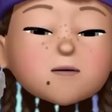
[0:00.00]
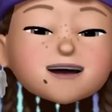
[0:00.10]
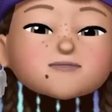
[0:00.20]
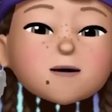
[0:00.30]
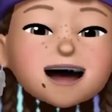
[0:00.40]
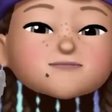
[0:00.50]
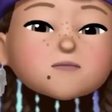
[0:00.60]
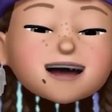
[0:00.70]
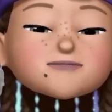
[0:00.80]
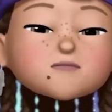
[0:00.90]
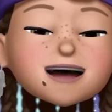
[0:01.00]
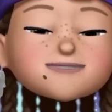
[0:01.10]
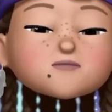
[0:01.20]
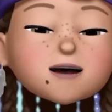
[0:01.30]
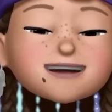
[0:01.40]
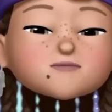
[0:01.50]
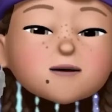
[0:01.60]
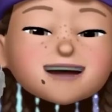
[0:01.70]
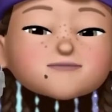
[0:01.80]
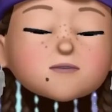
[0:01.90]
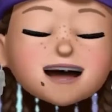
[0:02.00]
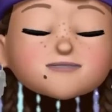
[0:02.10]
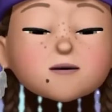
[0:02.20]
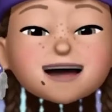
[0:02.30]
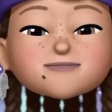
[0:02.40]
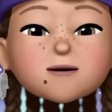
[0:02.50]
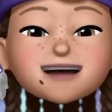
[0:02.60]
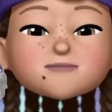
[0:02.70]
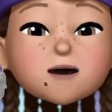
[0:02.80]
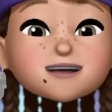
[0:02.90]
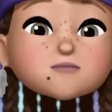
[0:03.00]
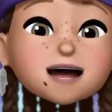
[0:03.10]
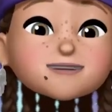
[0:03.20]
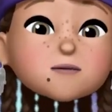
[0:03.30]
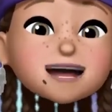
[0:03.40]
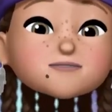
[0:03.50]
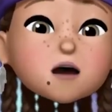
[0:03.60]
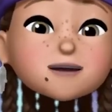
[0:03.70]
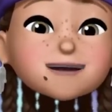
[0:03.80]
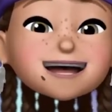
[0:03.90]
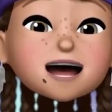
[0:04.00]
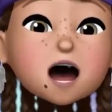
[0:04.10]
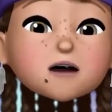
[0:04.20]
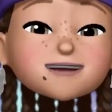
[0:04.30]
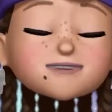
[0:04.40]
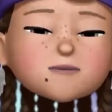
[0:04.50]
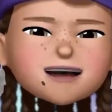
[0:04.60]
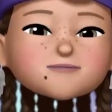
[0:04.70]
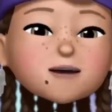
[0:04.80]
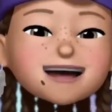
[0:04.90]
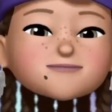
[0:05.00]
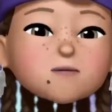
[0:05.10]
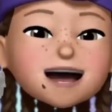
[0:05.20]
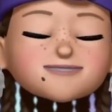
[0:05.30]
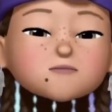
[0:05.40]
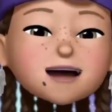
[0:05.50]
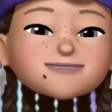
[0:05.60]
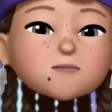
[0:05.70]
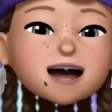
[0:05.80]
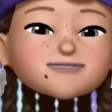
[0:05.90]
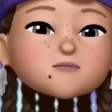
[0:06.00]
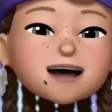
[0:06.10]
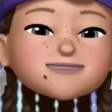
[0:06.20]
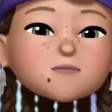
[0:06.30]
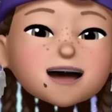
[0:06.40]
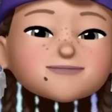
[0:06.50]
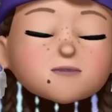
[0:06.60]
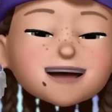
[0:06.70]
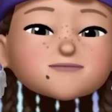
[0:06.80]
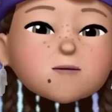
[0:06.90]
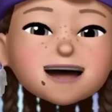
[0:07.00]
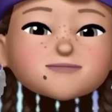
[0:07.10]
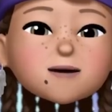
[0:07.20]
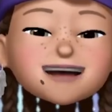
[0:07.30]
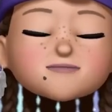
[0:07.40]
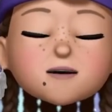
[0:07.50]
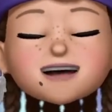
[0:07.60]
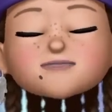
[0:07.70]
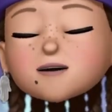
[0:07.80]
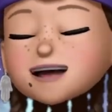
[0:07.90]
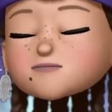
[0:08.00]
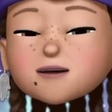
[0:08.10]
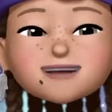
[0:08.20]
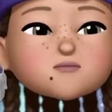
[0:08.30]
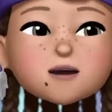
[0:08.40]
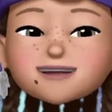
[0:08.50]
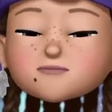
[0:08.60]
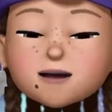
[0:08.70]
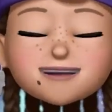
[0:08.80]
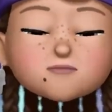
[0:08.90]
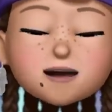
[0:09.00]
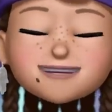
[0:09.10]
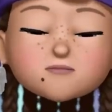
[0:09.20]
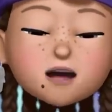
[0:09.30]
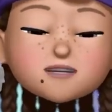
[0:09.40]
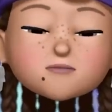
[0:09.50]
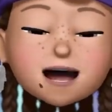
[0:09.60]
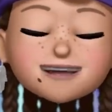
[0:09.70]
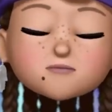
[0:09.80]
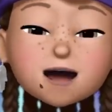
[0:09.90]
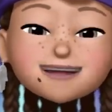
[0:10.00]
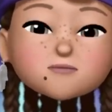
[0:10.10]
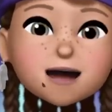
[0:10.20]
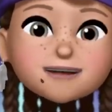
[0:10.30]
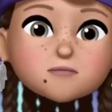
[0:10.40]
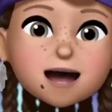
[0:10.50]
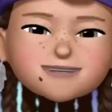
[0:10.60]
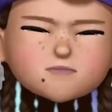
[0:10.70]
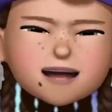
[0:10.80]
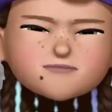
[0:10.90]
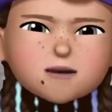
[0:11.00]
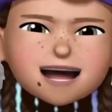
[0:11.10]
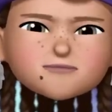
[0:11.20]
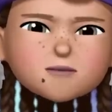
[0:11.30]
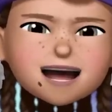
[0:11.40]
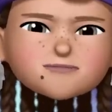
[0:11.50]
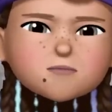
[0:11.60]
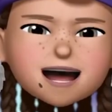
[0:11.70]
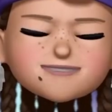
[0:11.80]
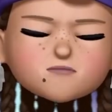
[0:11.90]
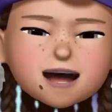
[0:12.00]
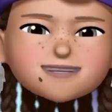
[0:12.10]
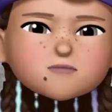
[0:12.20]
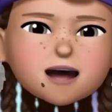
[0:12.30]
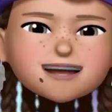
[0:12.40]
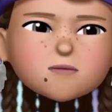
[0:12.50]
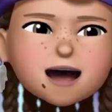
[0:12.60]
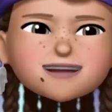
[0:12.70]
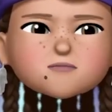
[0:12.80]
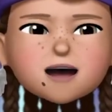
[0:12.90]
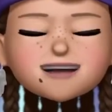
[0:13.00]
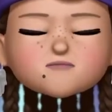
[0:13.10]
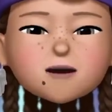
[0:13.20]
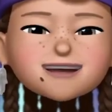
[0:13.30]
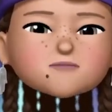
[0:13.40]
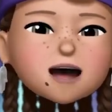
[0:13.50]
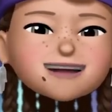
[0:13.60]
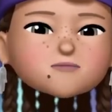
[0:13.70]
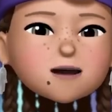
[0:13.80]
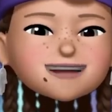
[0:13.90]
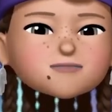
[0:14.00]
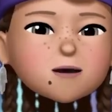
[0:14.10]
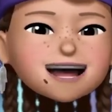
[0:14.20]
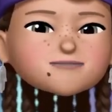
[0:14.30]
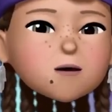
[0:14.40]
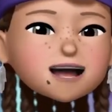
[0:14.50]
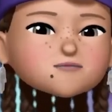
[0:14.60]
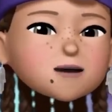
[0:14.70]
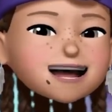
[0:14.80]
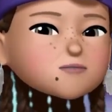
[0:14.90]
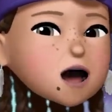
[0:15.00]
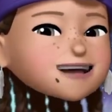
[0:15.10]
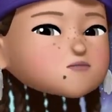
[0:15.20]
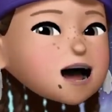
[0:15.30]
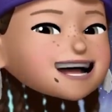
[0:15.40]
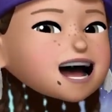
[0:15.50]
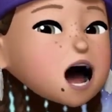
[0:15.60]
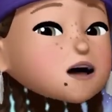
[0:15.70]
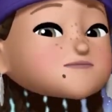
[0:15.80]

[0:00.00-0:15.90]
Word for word: Es probable que sientas que estás pasando por una etapa de riesgo en tu relación de pareja, esto siempre trae problemas cuando lo sentimos porque nos hace cometer algunos errores que no debemos, como decir cosas fuera de lugar o pelear por asuntos no tienen que ver con el amor que tenemos por la persona que nos acompaña.